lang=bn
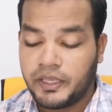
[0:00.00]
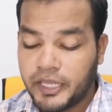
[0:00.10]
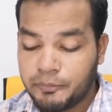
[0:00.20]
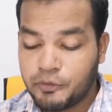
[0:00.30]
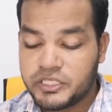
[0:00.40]

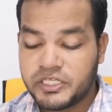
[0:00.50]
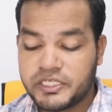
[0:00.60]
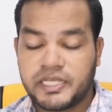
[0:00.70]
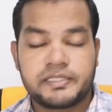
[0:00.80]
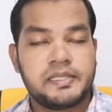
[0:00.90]
এরপরে যেটি
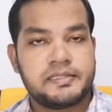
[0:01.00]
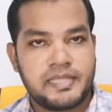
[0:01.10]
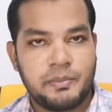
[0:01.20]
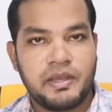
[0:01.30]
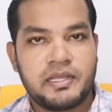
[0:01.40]
আছে
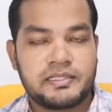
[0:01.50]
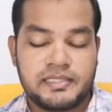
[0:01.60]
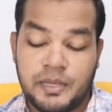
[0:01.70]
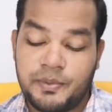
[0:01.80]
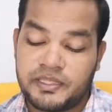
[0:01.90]
সাবা
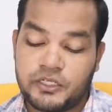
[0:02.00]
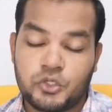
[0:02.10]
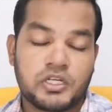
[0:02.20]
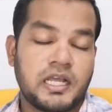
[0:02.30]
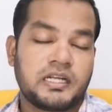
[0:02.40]
সাবাতে
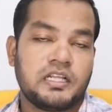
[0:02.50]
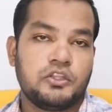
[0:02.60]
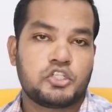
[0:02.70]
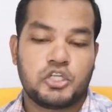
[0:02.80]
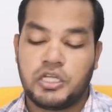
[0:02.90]
টোটাল আক্রান্ত
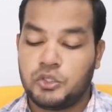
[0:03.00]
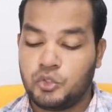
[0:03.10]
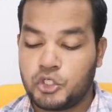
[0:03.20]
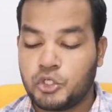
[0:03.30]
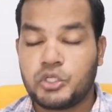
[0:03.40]
সংখ্যা
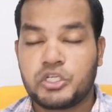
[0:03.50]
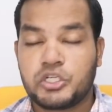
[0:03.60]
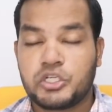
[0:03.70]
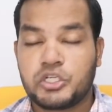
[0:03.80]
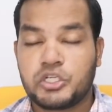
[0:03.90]
দুইশো
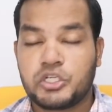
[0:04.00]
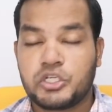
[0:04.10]
ষাট জন